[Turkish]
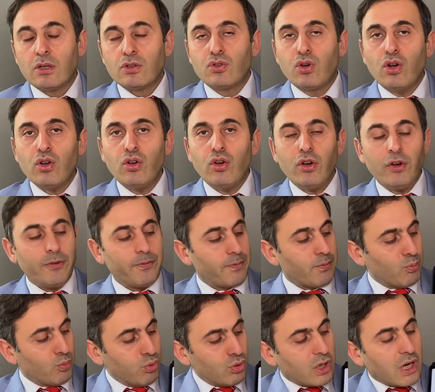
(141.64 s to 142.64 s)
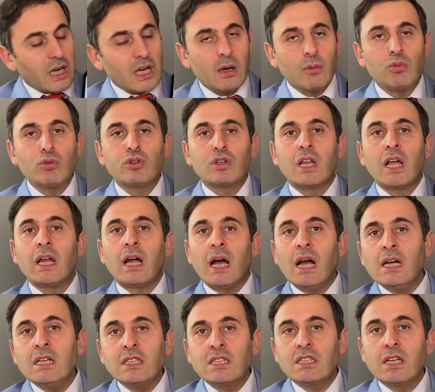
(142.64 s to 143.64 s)
Çünkü bu kara bulutlar
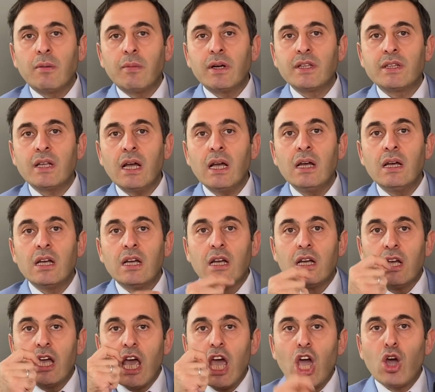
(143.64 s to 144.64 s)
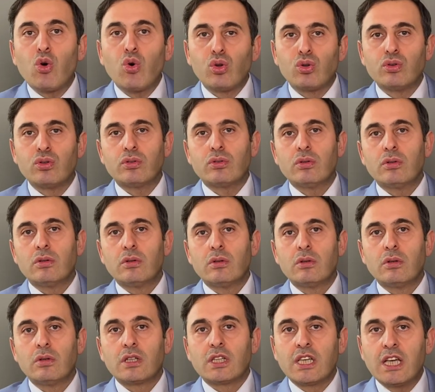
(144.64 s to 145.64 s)
aynı zamanda egodur,
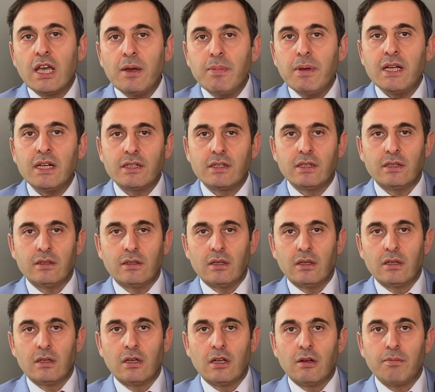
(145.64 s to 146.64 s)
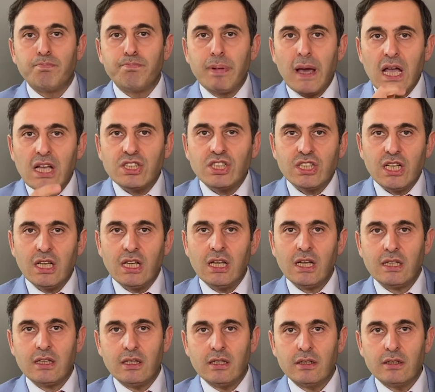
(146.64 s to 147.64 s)
kibirdir,
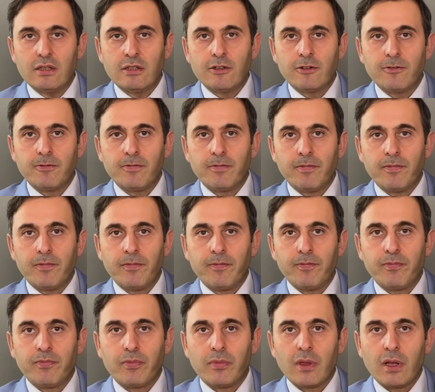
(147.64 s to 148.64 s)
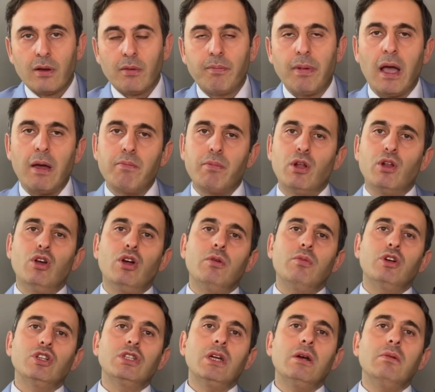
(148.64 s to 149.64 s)
bencilliktir. Ben biliyorum
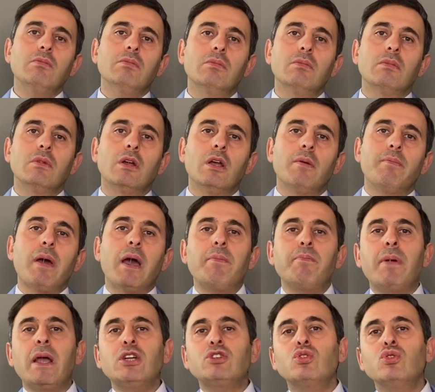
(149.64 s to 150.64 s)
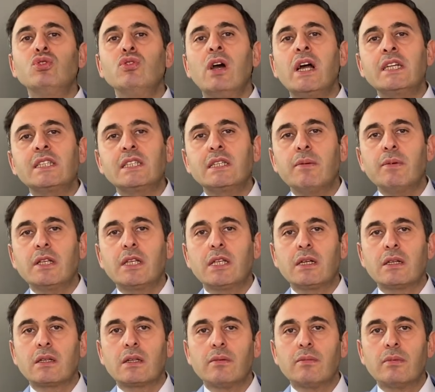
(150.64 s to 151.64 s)
hocam. Ben 5 üniversite
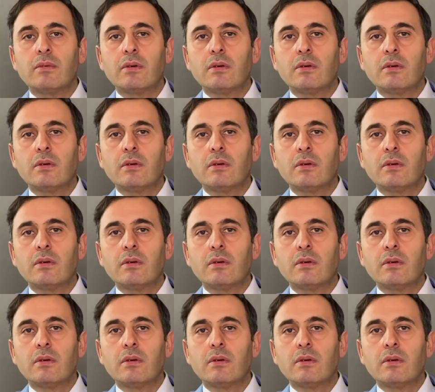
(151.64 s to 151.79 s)
bitirdim.